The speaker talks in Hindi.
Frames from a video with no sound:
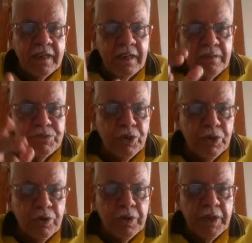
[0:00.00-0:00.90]
केम
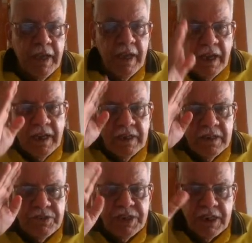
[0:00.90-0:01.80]
छो
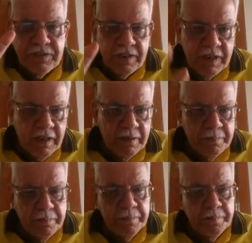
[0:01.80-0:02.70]
एंड जय श्री
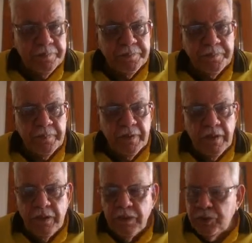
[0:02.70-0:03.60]
राम
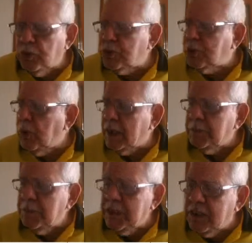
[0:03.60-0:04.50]
दोस्तों
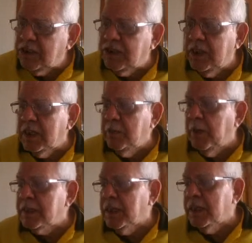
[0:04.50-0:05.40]
आज मैं जिस शहर की
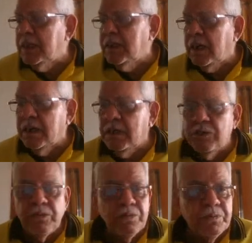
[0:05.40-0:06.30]
बात करने जा रहा
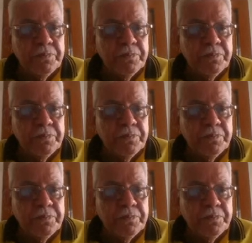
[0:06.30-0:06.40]
हूँ